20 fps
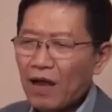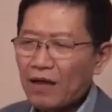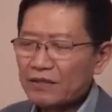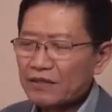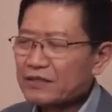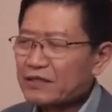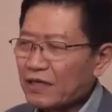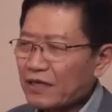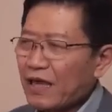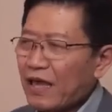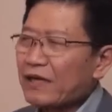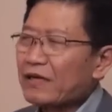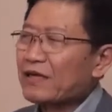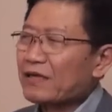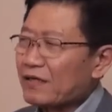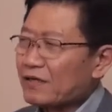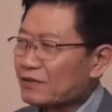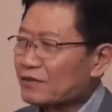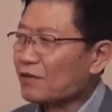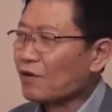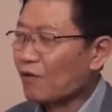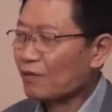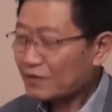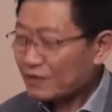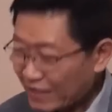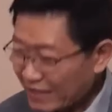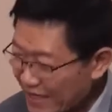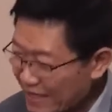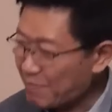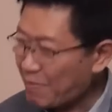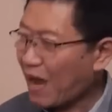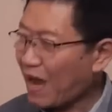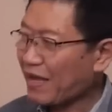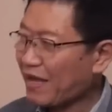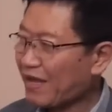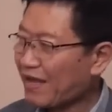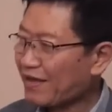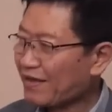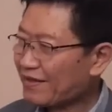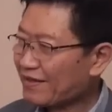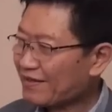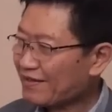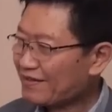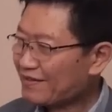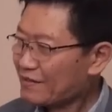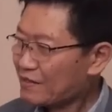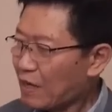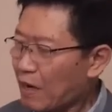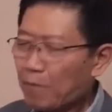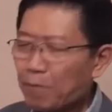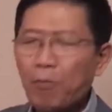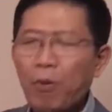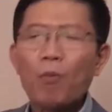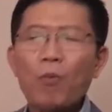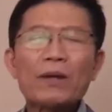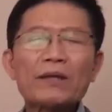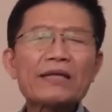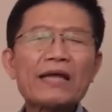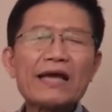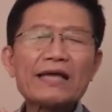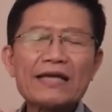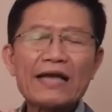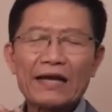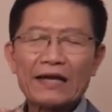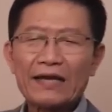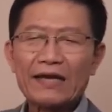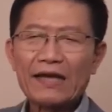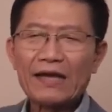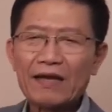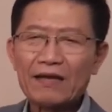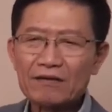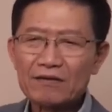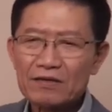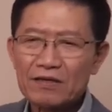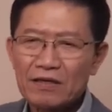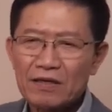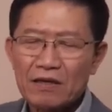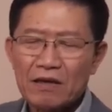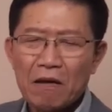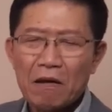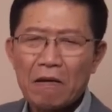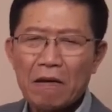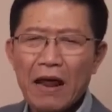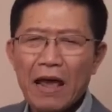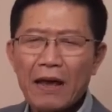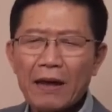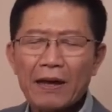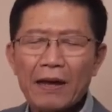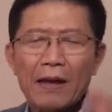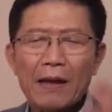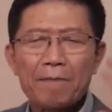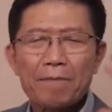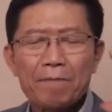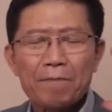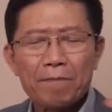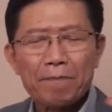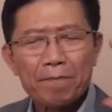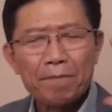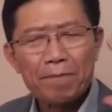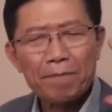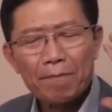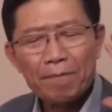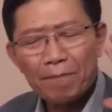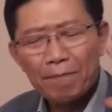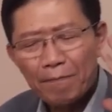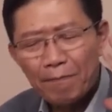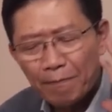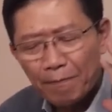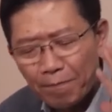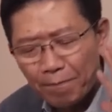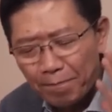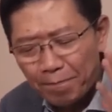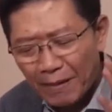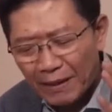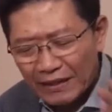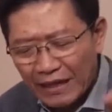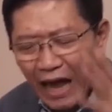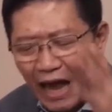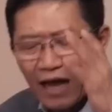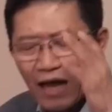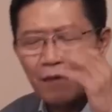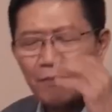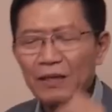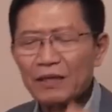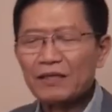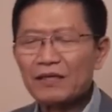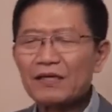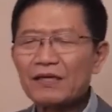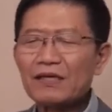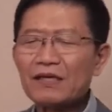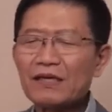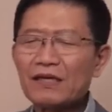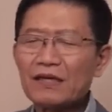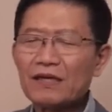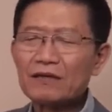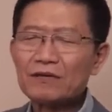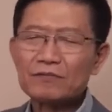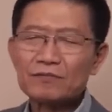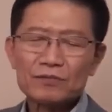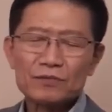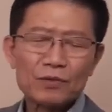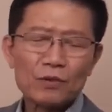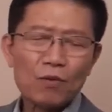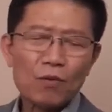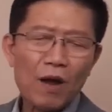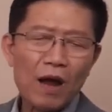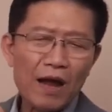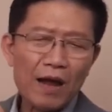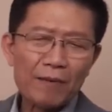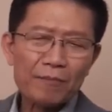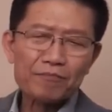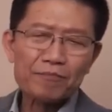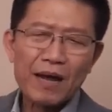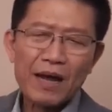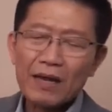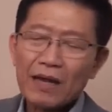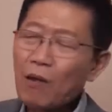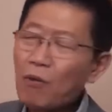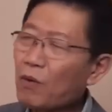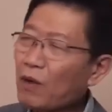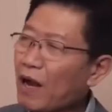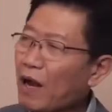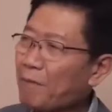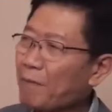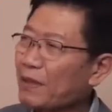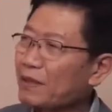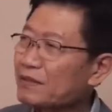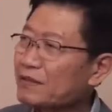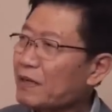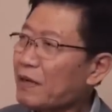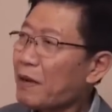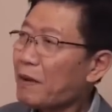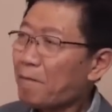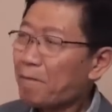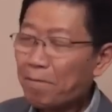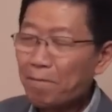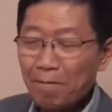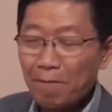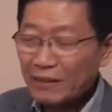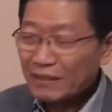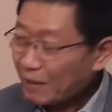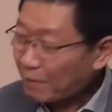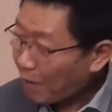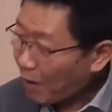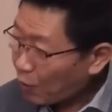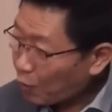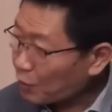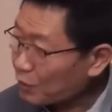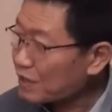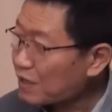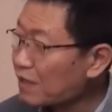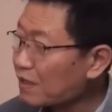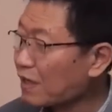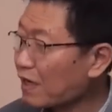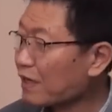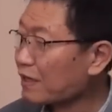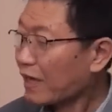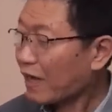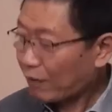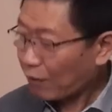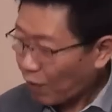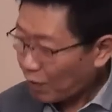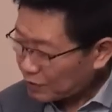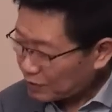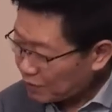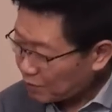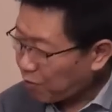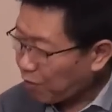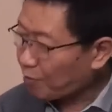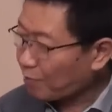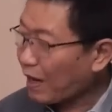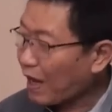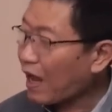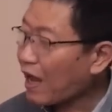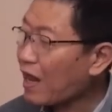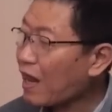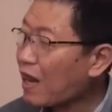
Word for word: รที่จะแก้หนึ่่งงงหนึสอจะดีไหมผมว่าถ้าอย่างเนี้ย แรงปะทะเข้าไปที่ตัวพรรคเก้าไกลมันมันจะเบาลงเยอะนะ ในความรู้สึกผมนะ